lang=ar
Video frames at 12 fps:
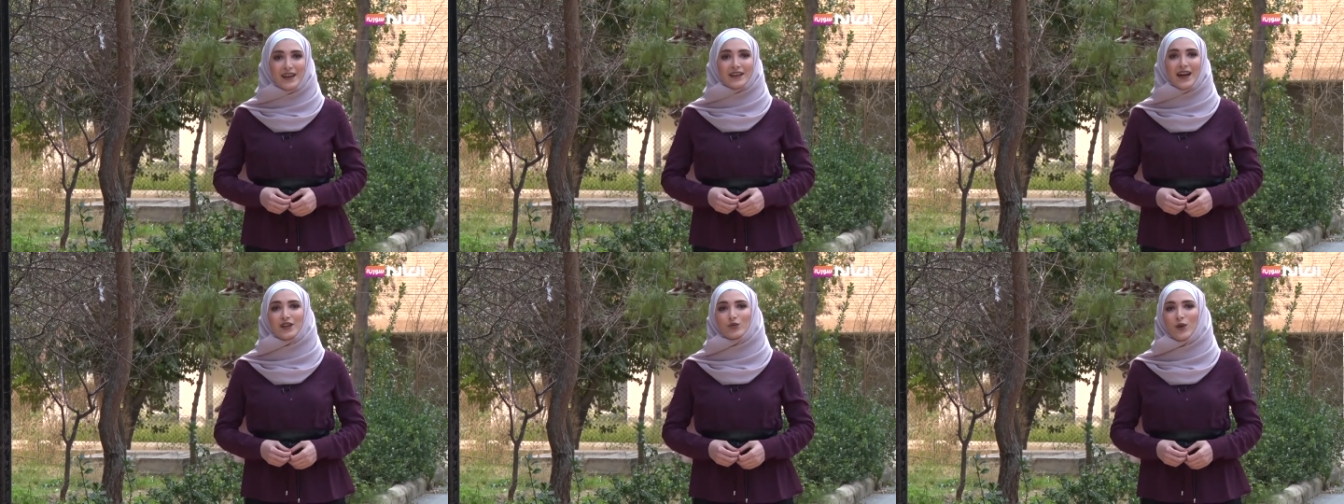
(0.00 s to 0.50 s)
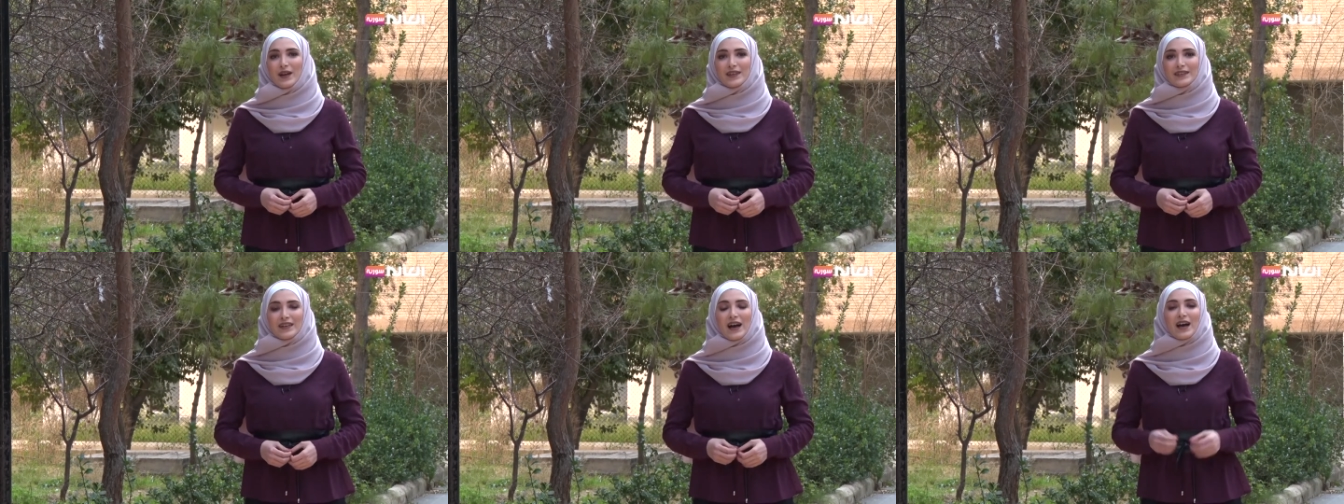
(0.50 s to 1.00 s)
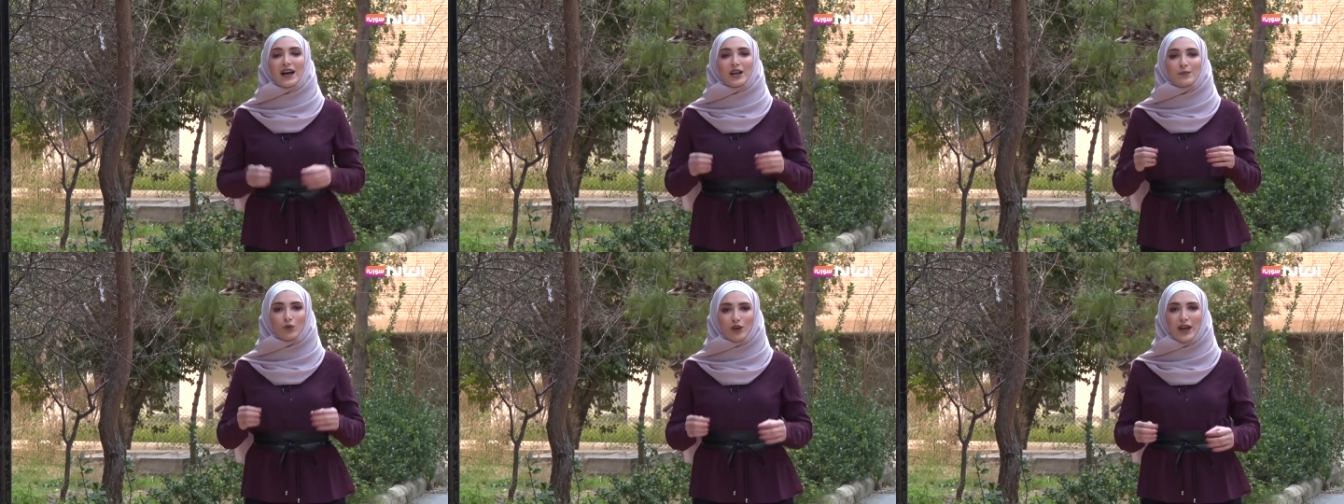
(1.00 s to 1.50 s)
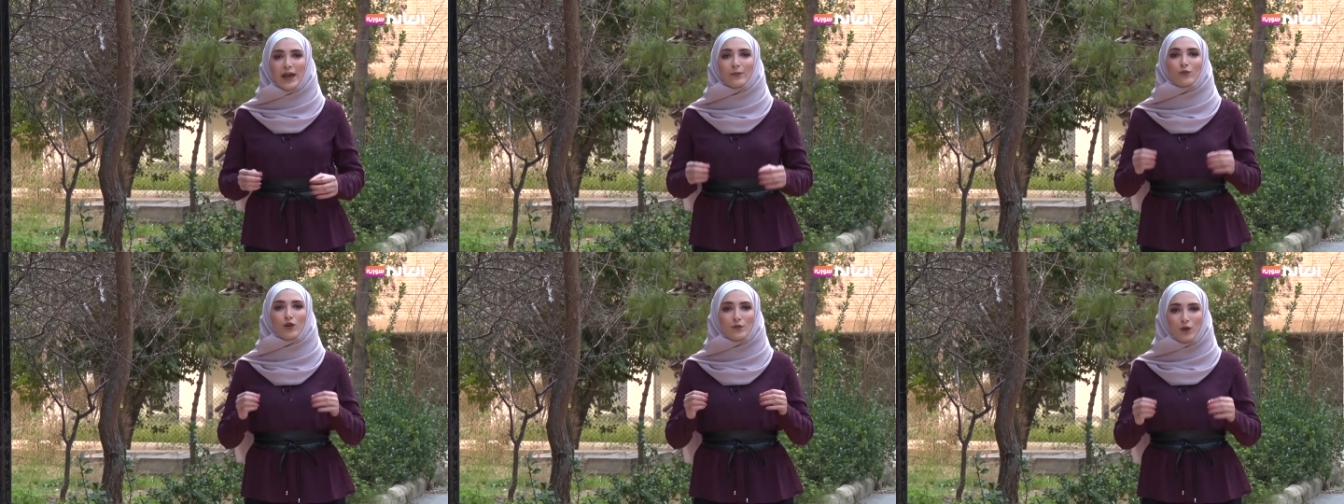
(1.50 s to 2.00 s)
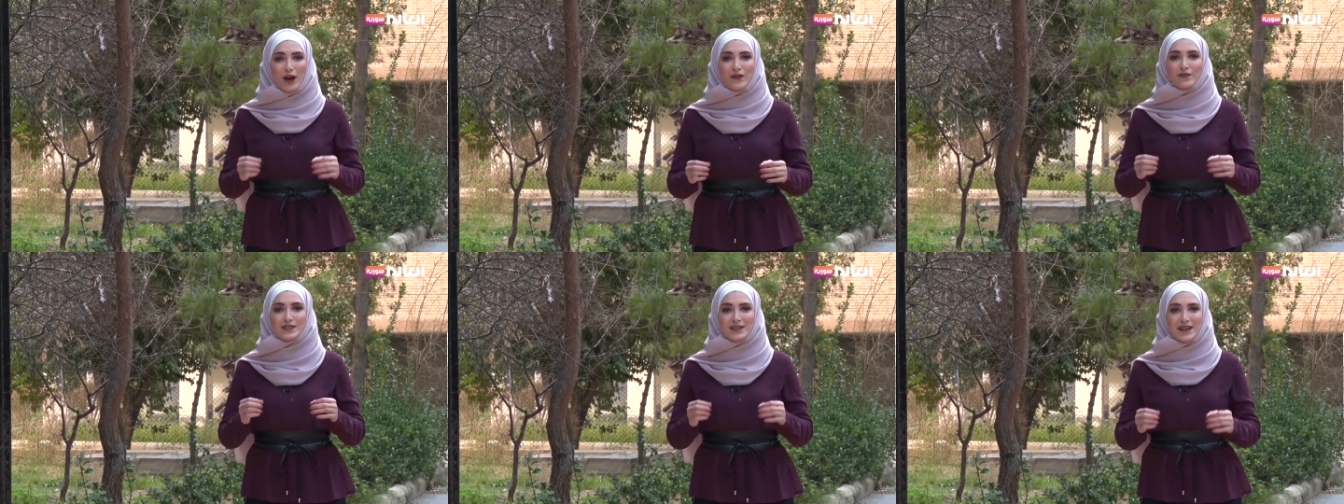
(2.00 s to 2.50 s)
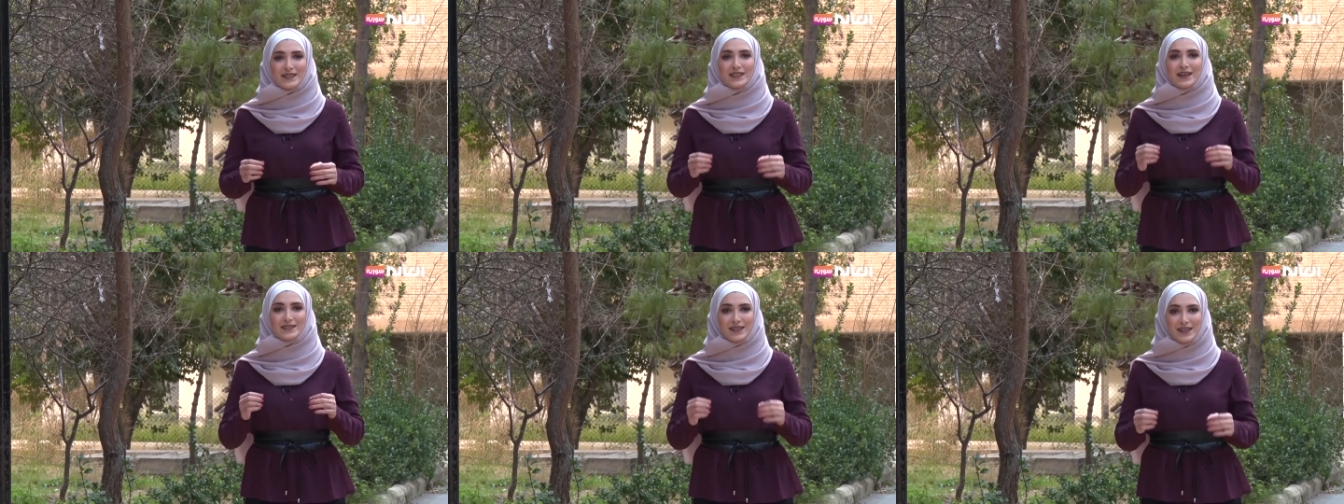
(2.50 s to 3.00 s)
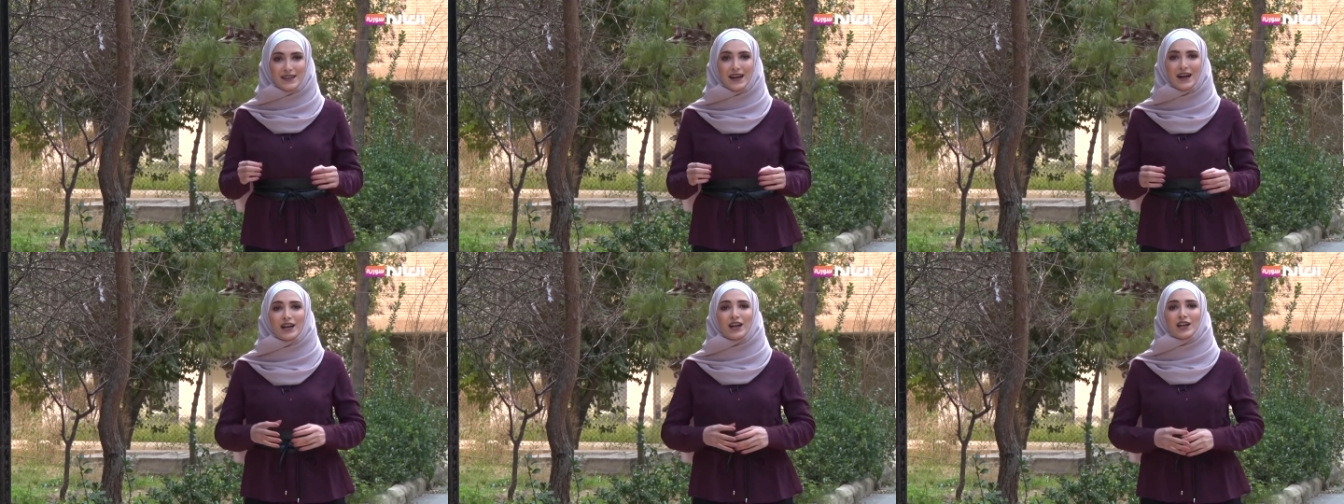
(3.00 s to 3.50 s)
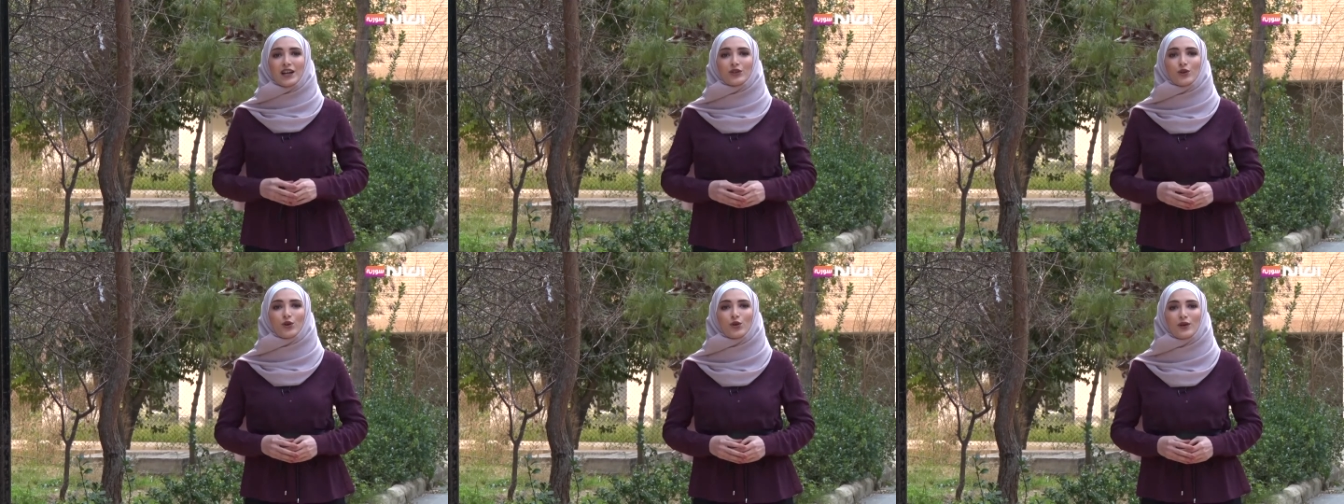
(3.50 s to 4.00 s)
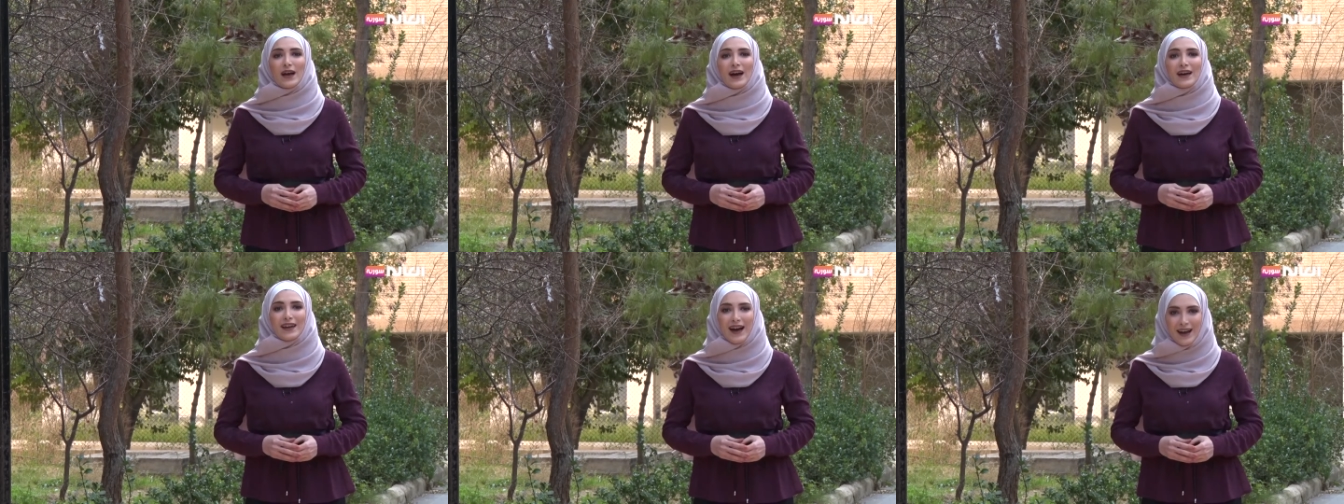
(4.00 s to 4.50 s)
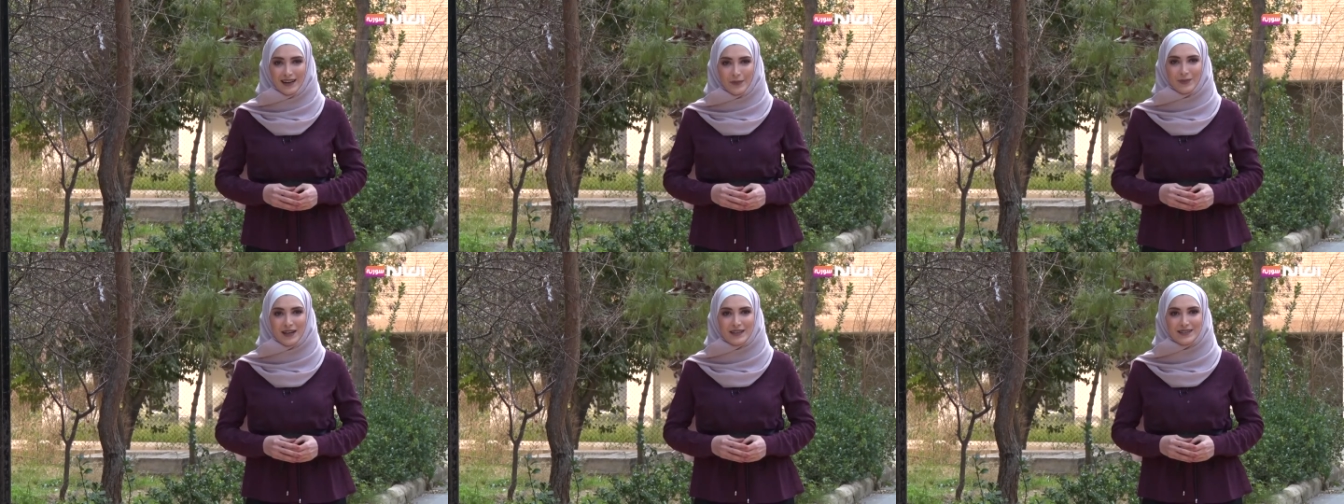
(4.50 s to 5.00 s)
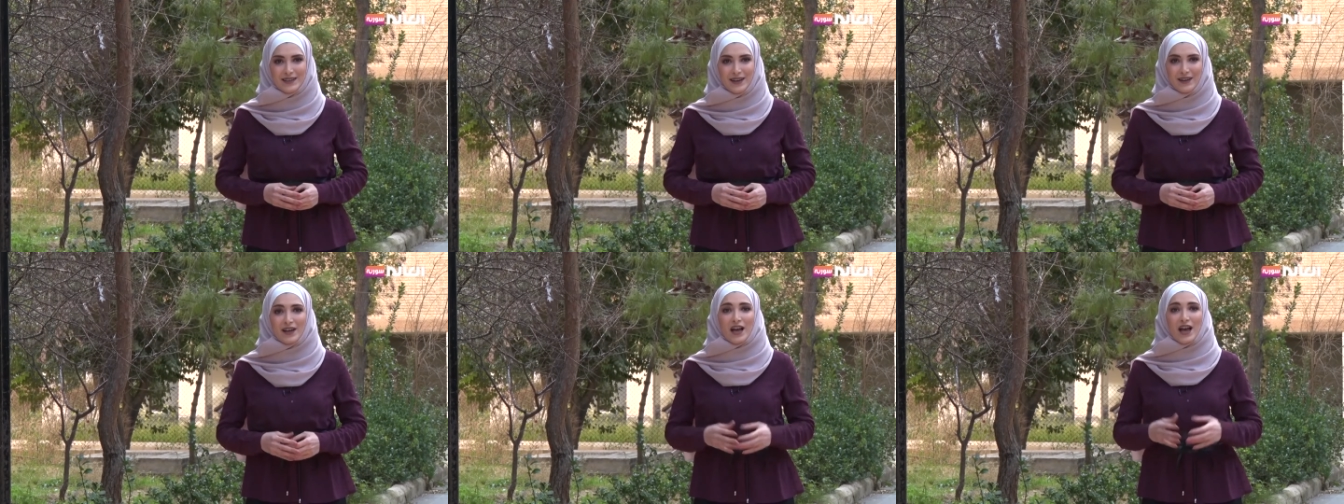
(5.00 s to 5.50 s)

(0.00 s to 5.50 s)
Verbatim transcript: كانت والدتها الملهم والمحفز الأساسي إلى لدخولها لعالم الأزياء